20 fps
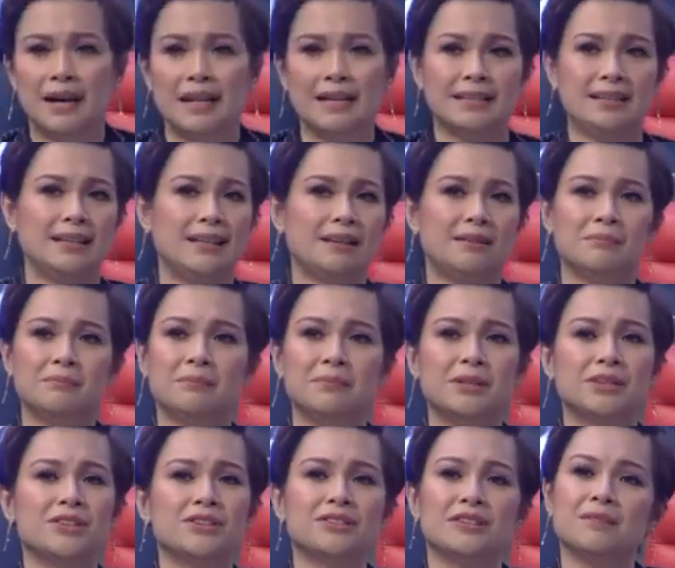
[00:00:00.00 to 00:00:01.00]
my team
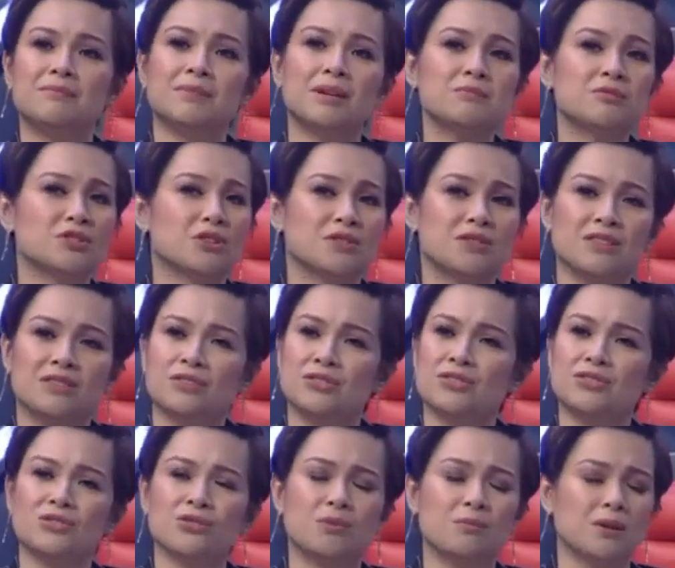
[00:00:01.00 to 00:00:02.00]
because I'm, I'm sure that
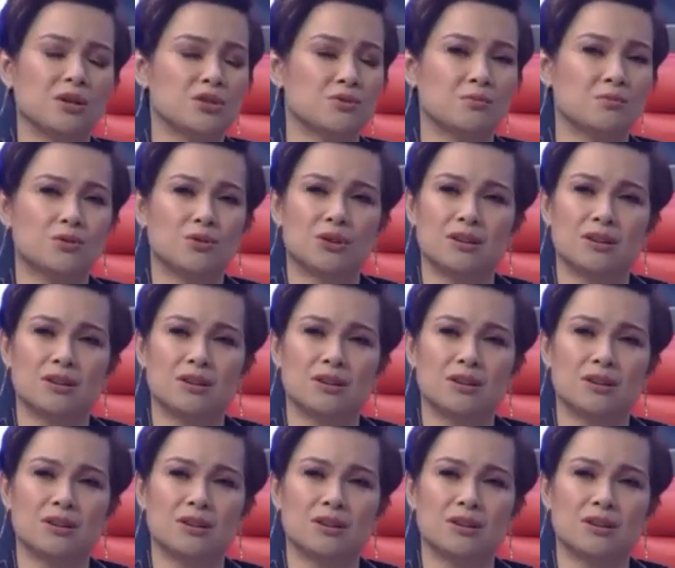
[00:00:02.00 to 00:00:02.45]
there's so much